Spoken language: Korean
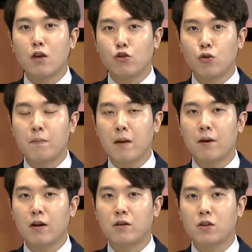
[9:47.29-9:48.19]

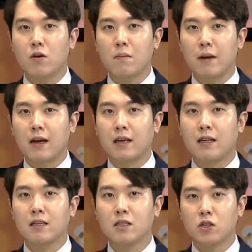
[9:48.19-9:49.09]
600만 원에서
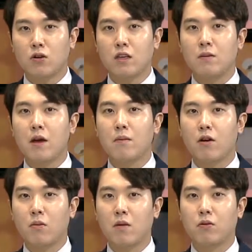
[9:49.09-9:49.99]
많게는 1,200만
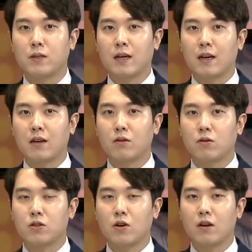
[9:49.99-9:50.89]
원만 보상을 하는
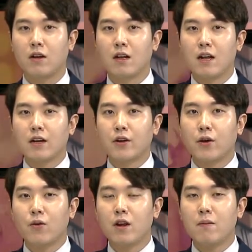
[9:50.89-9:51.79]
거죠.
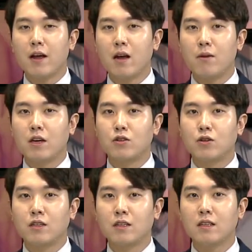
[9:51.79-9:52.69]
그리고 일반암의
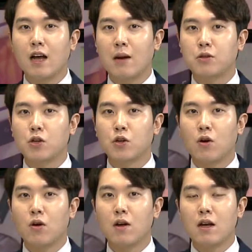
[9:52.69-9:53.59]
기준은
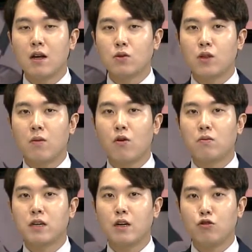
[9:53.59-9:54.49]
앞서서
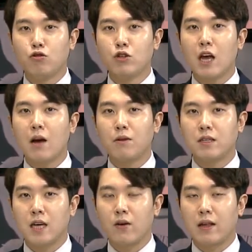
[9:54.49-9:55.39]
손해보험사는 유사암을
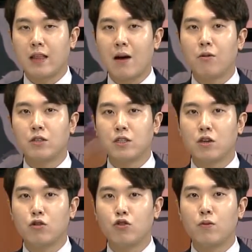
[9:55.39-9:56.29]
제외한
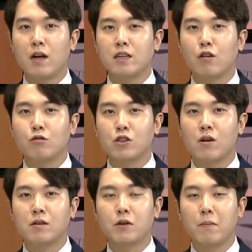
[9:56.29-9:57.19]
나머지죠. 유방자궁,
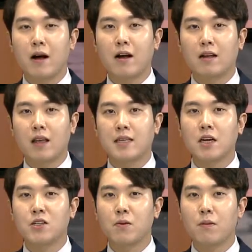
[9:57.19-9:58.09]
전립선, 방광,
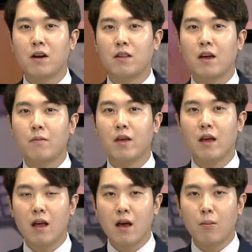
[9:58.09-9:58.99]
대장, 전방, 내암이
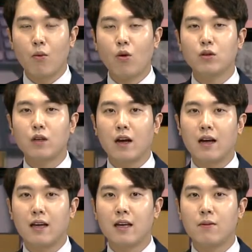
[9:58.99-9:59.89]
모두 다
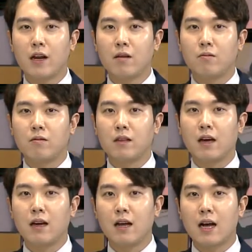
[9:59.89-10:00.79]
일반암입니다.
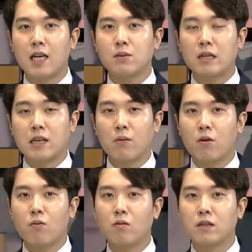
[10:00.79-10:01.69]
하지만
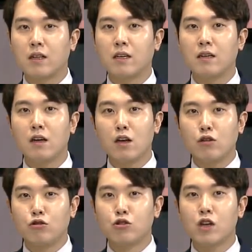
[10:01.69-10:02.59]
생명보험사는
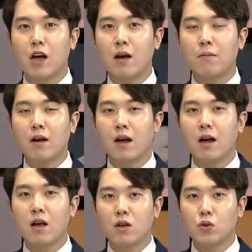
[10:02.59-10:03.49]
유사암과
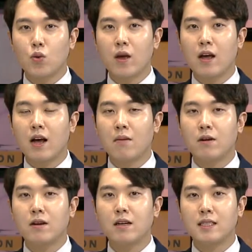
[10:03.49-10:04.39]

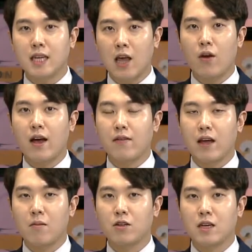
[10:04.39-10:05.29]
소해감을 제외한
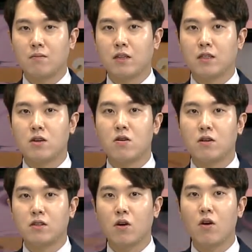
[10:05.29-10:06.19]
나머지 암들이죠.
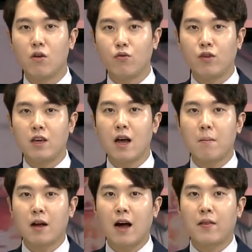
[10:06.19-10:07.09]
그래서
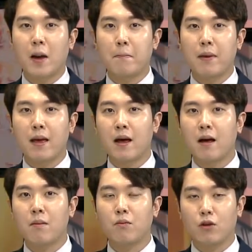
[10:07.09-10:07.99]
위암, 간암,
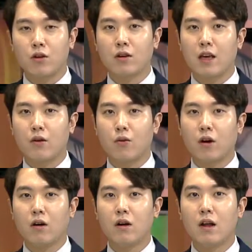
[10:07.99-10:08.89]
폐암 뭐 이런 게 있고요.